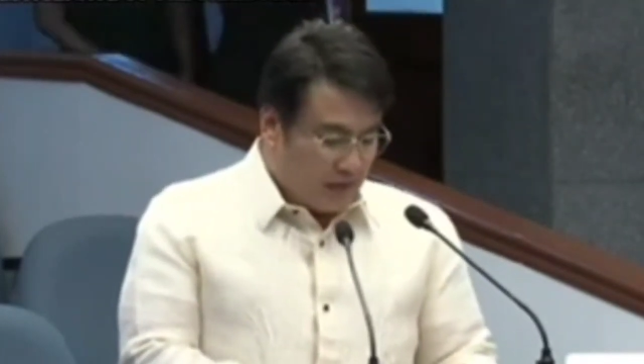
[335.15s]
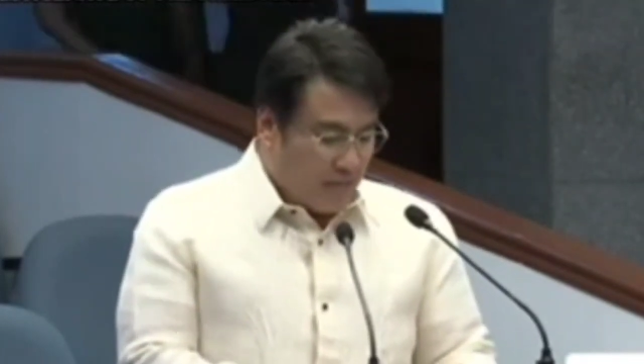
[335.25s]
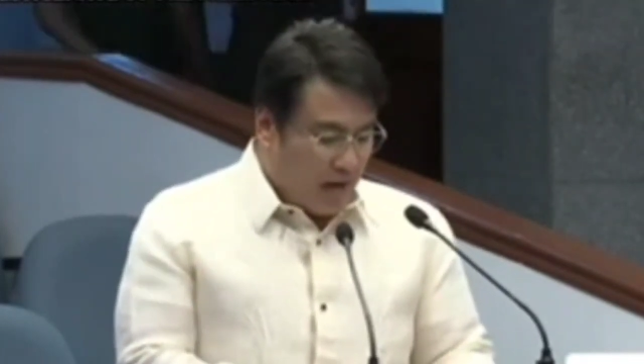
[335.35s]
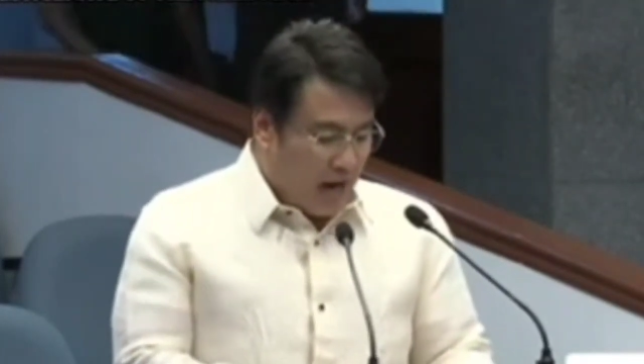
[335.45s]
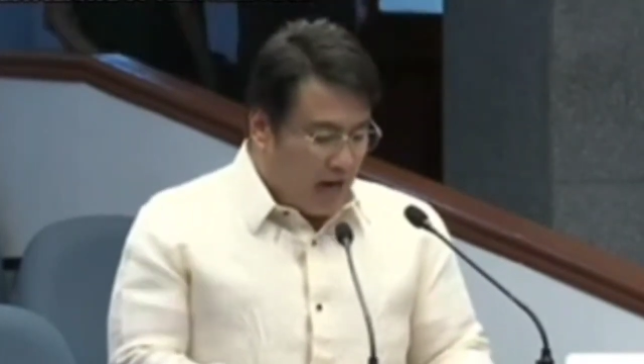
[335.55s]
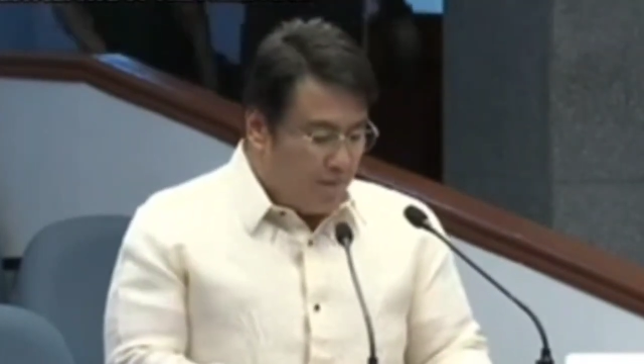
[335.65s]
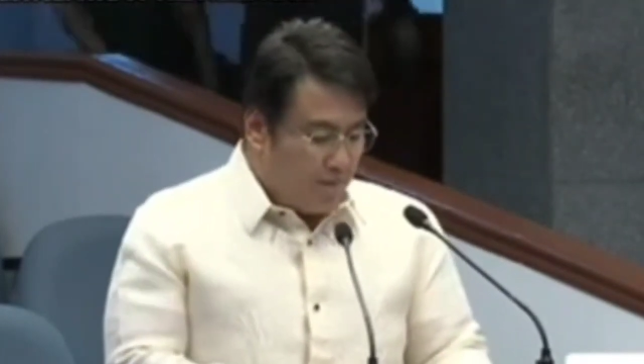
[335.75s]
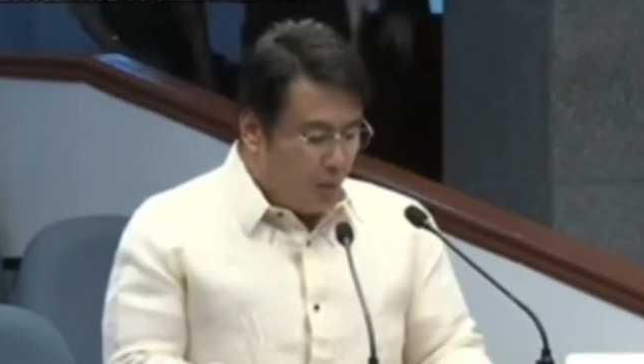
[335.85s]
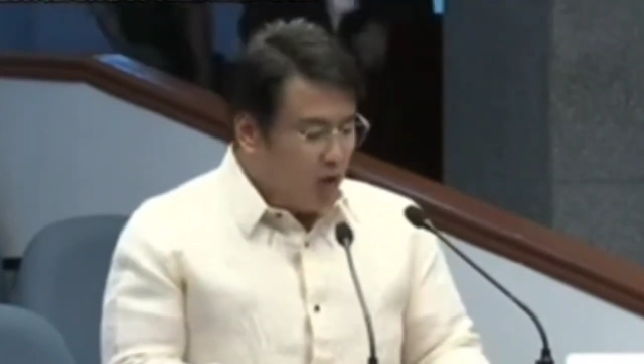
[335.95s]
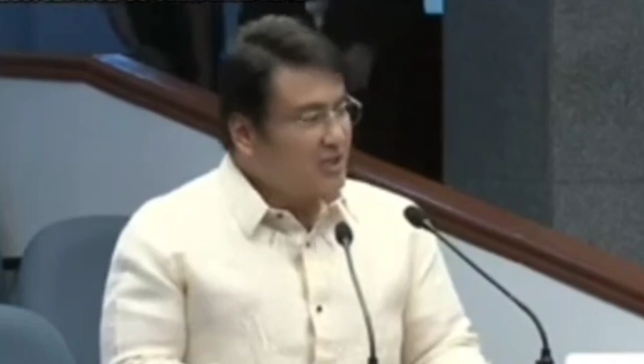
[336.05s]
Mga
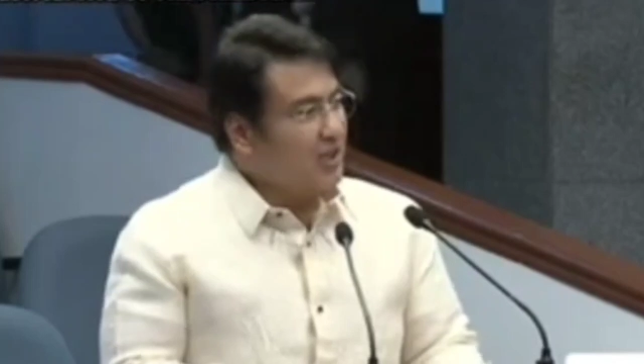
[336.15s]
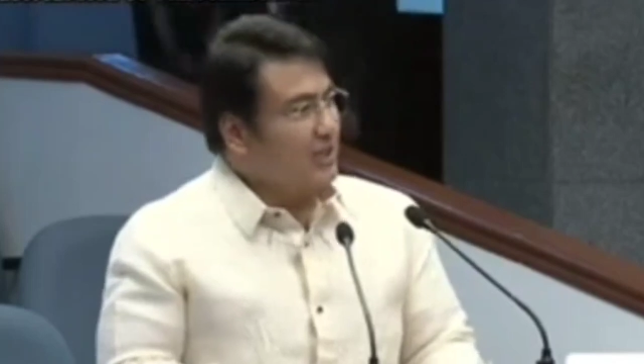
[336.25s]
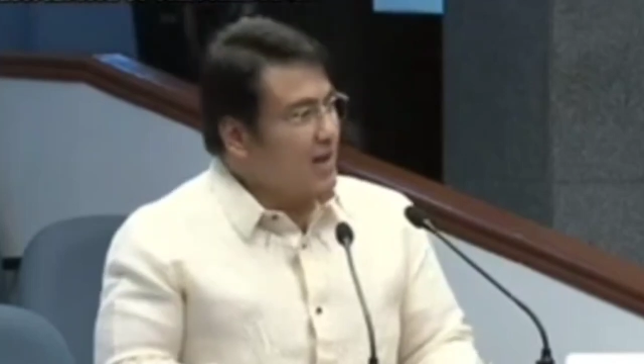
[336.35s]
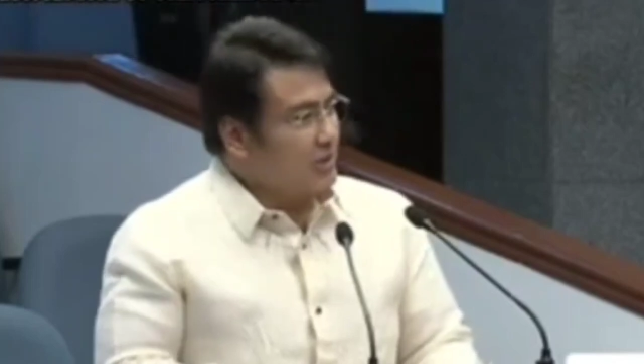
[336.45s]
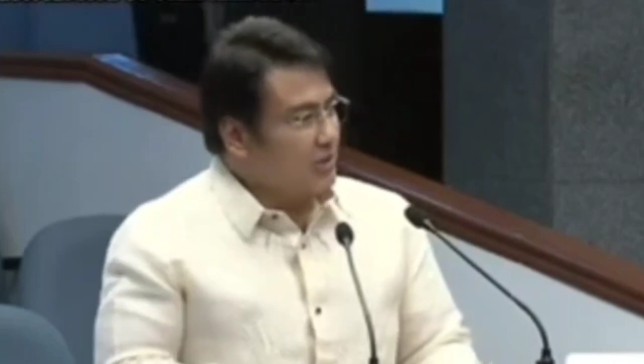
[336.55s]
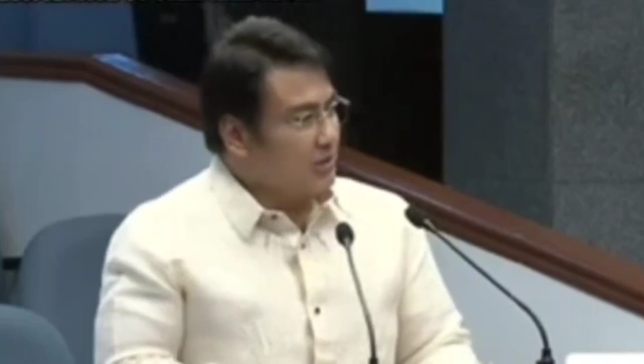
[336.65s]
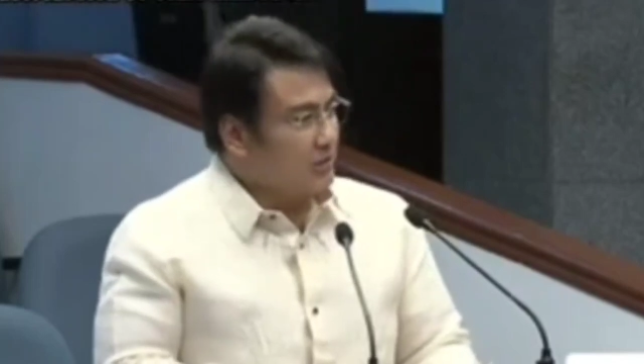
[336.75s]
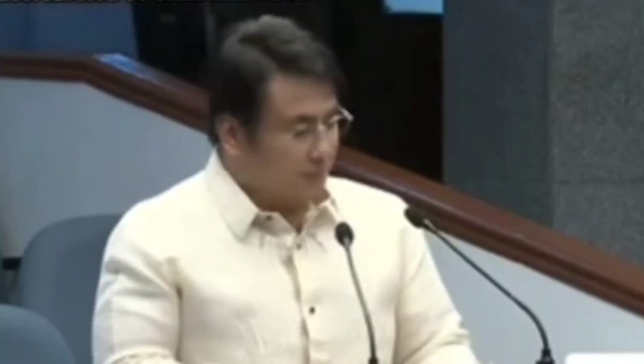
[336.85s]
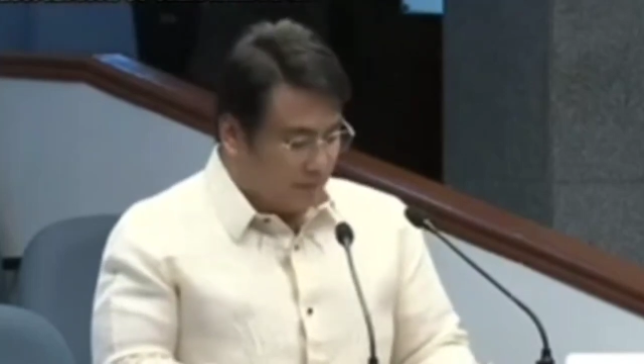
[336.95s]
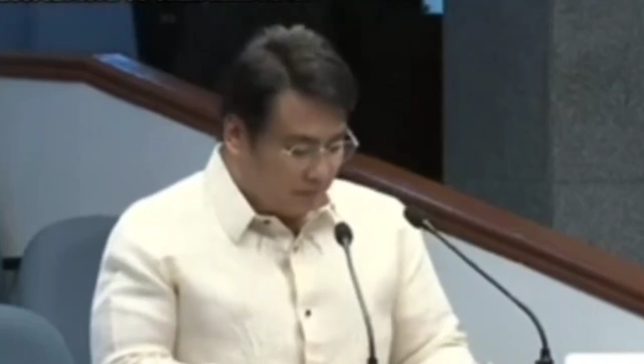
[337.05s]
kampo ni Satanas
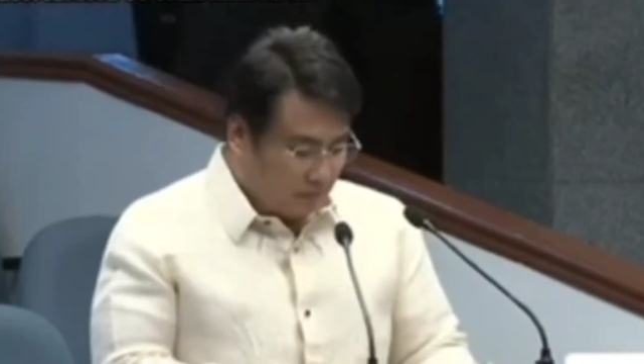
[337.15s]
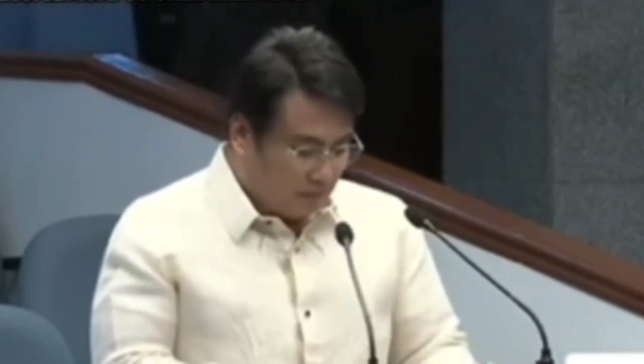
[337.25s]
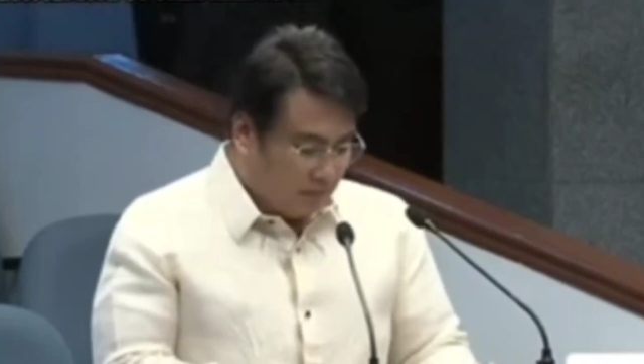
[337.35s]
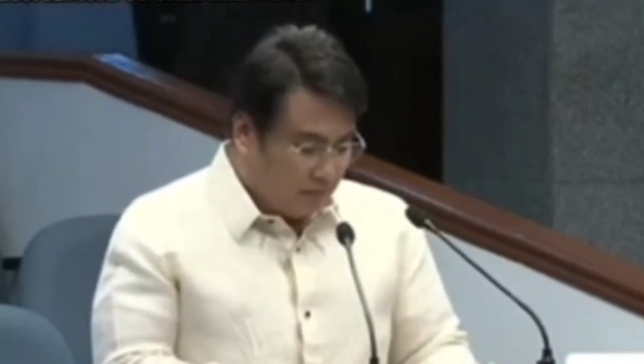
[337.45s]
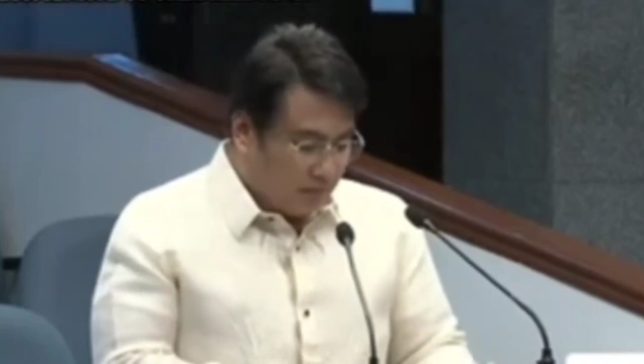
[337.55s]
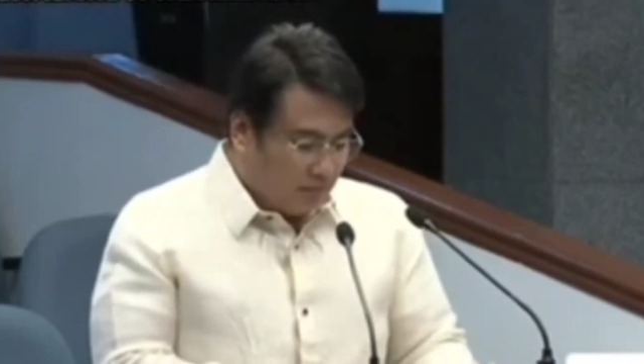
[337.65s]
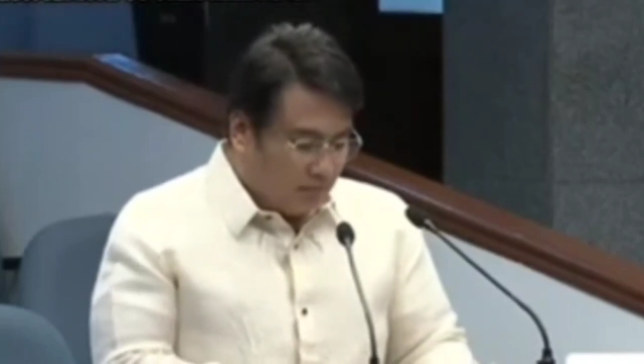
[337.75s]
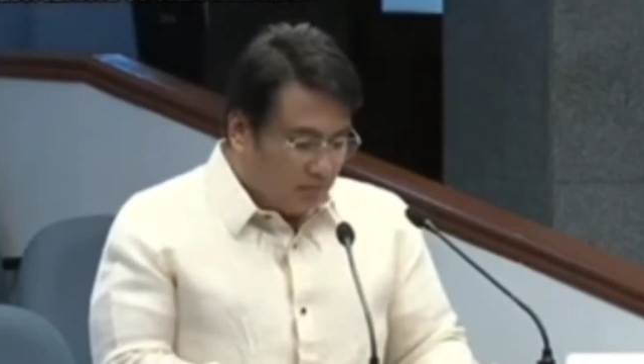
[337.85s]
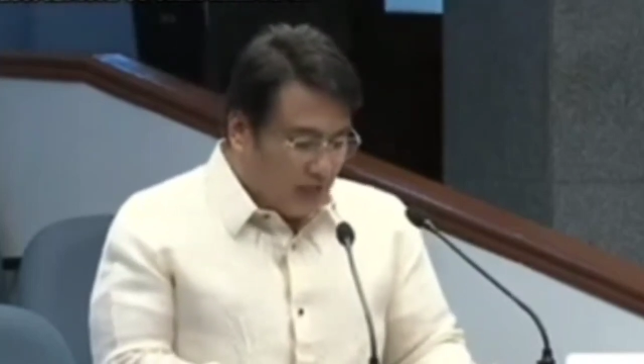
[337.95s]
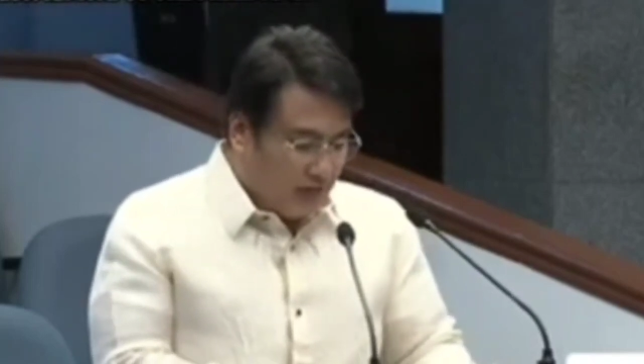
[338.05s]

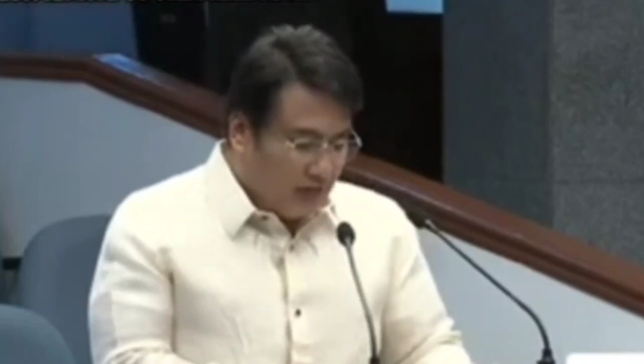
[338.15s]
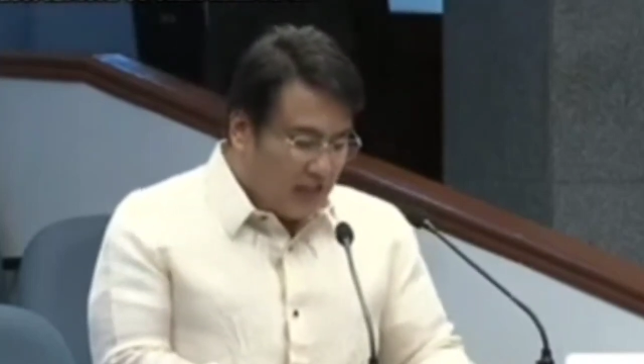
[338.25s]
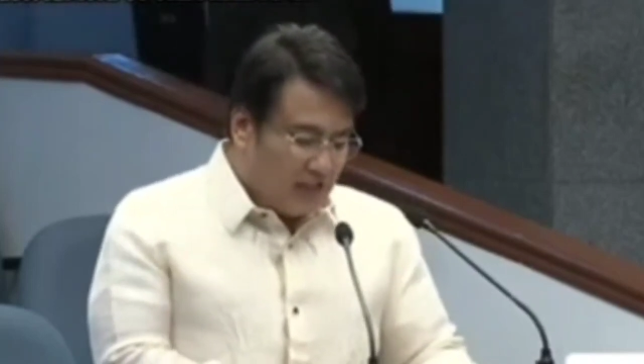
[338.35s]
na hindi